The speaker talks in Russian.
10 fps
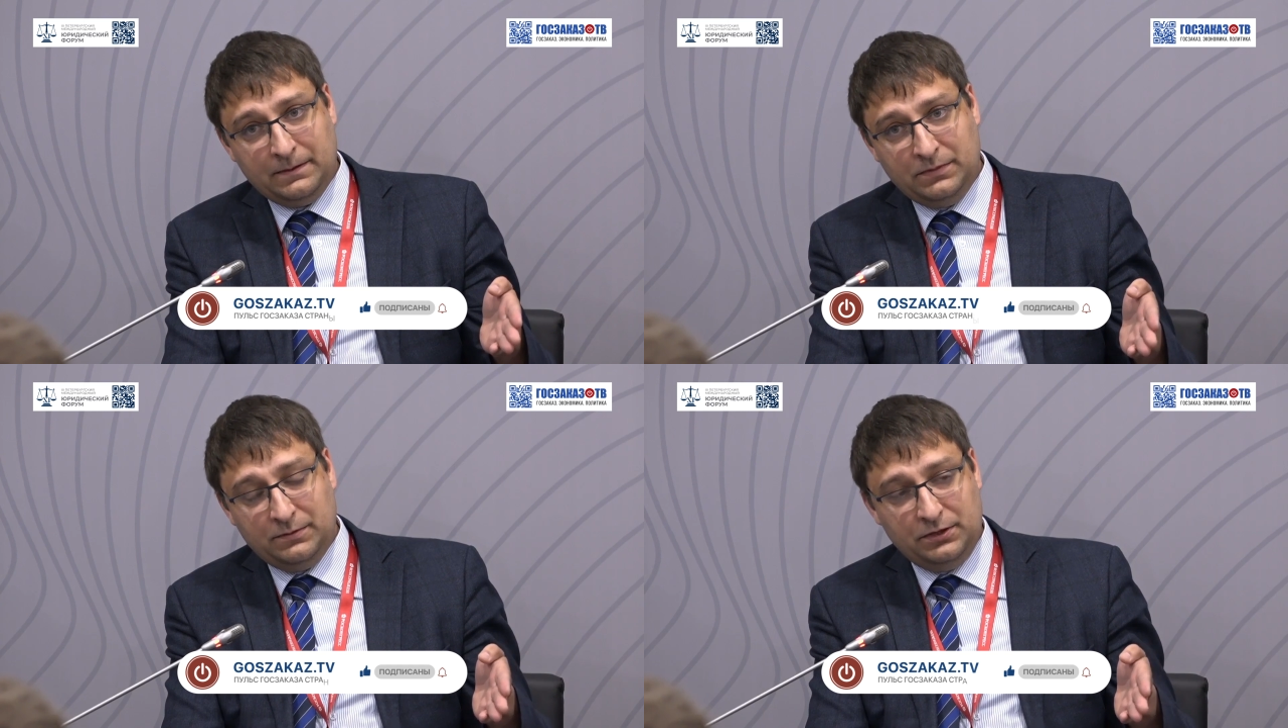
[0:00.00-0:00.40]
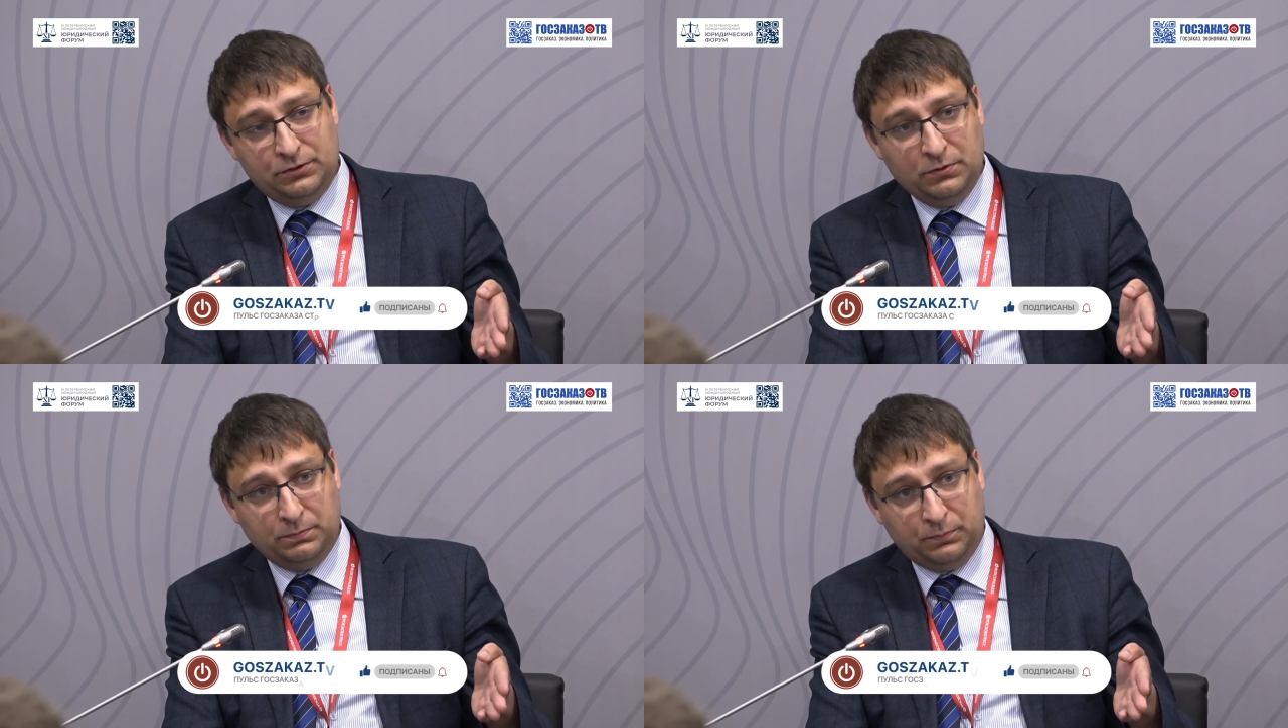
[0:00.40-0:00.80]
мы
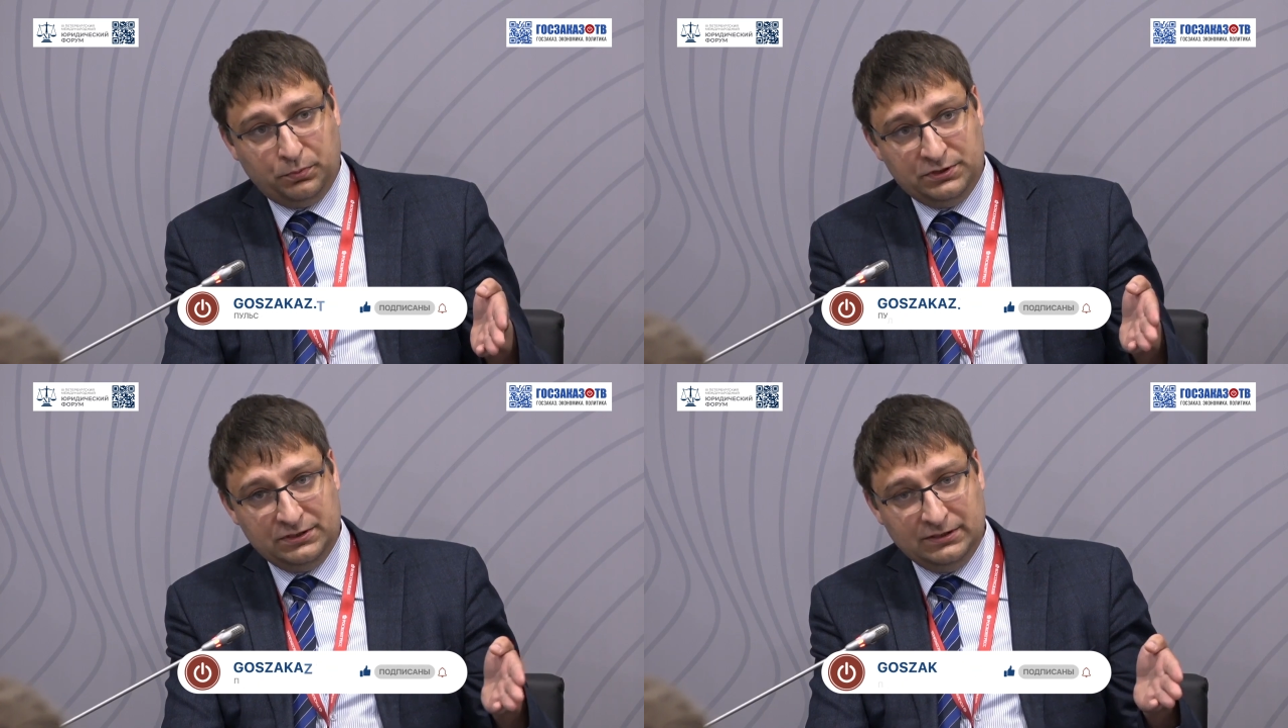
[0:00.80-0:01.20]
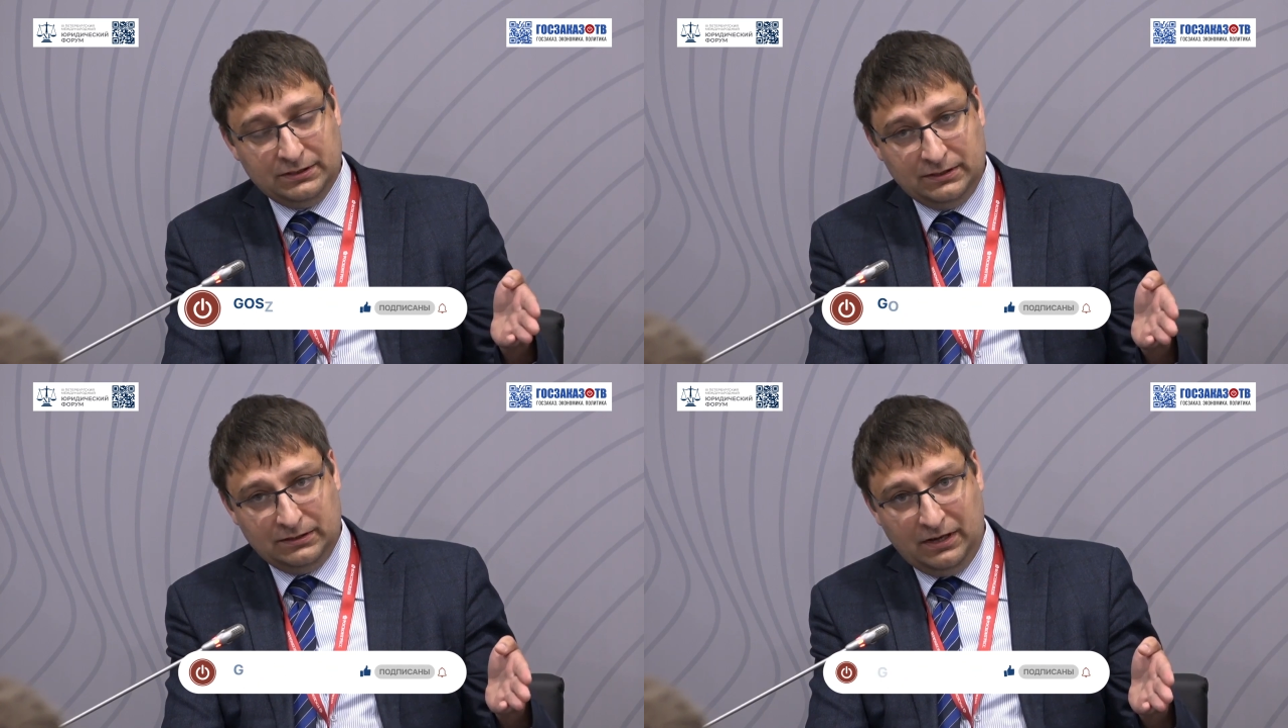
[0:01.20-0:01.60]
идем по пути
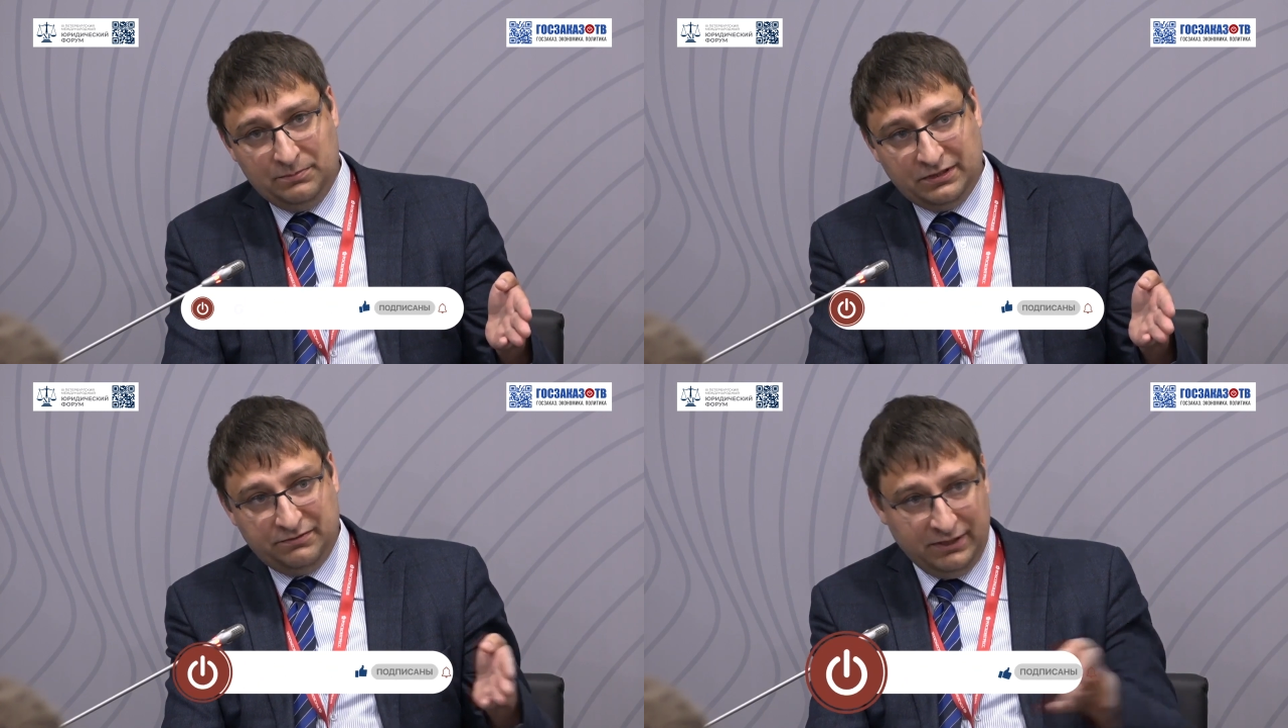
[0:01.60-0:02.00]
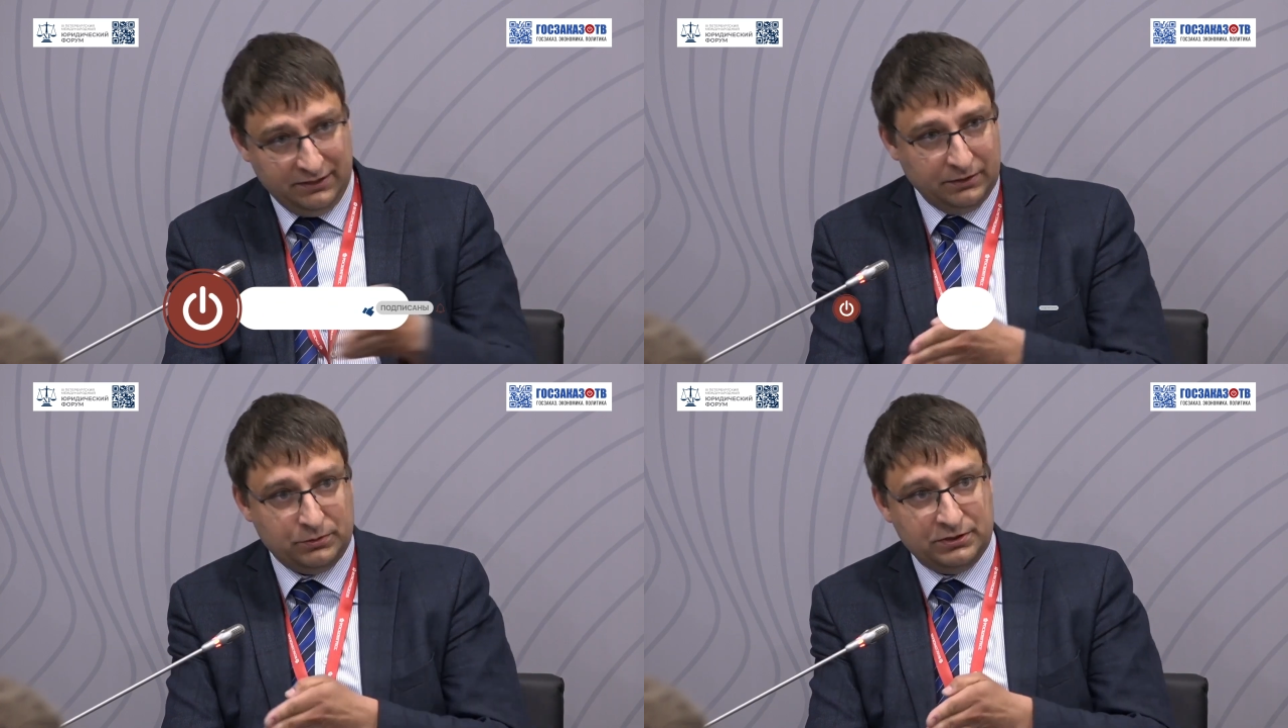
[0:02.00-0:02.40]
э,
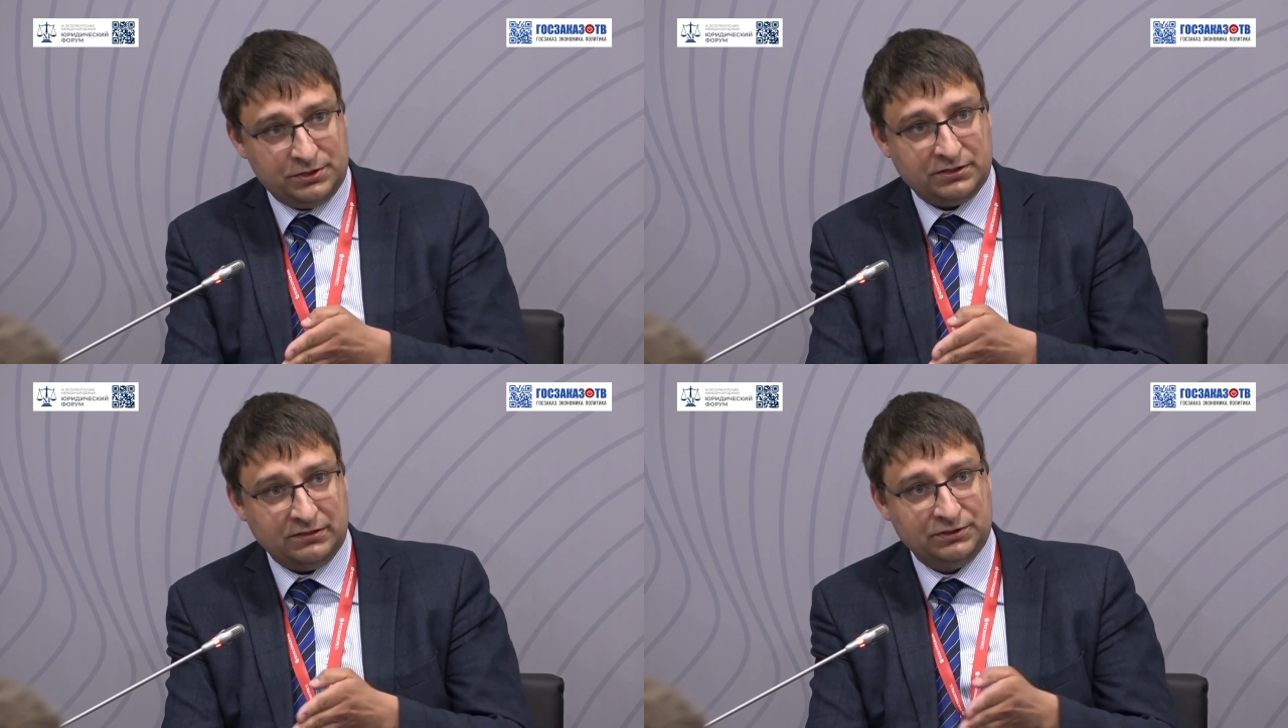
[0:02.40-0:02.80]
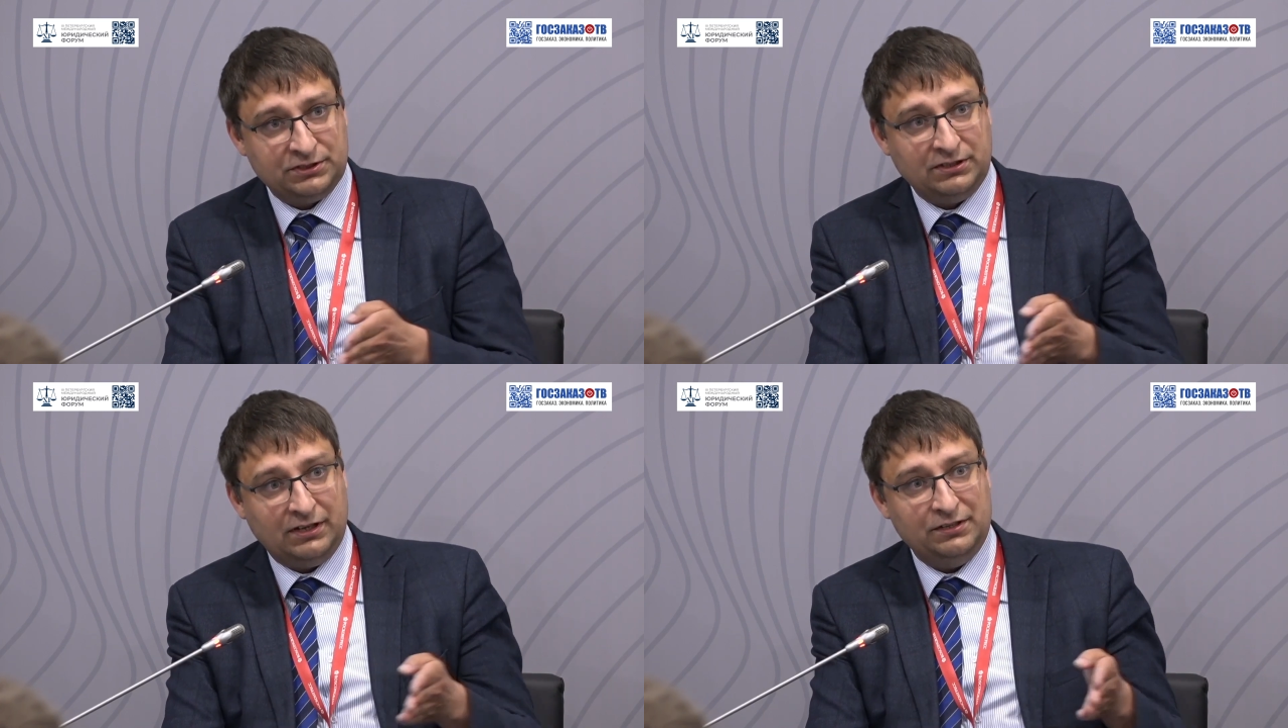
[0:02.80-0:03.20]
омертвления юридического
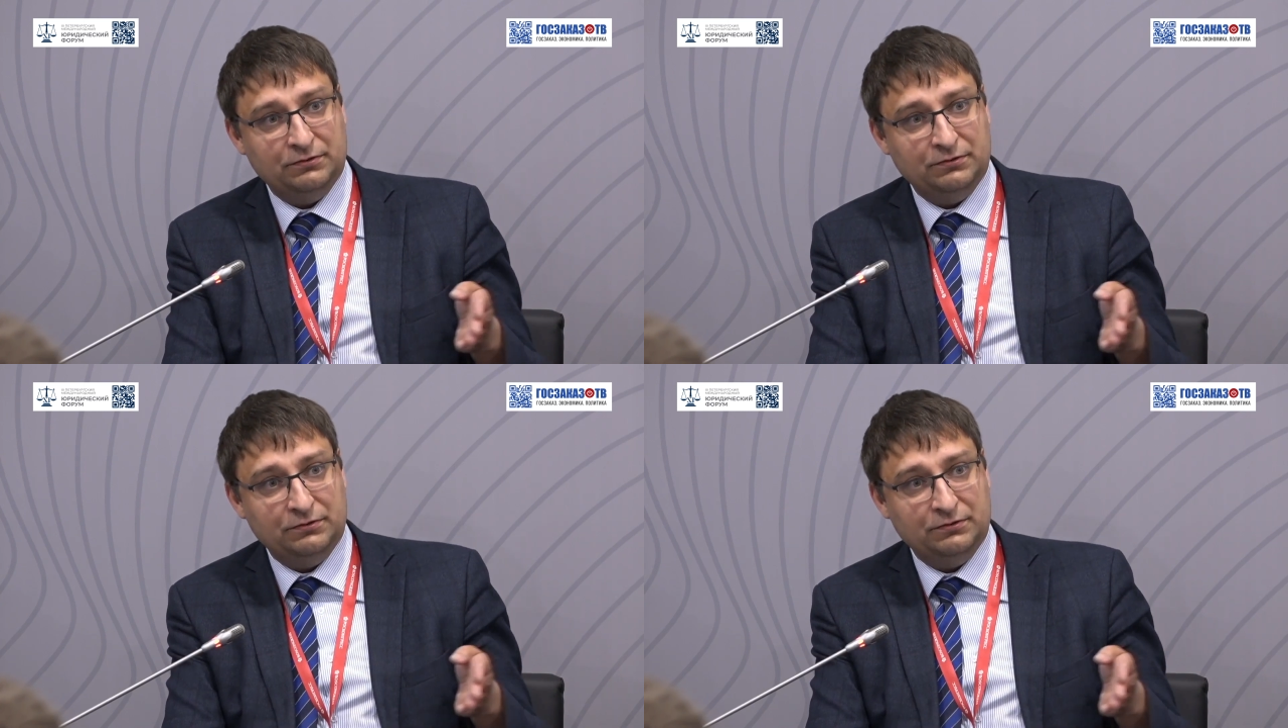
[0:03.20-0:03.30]
языка,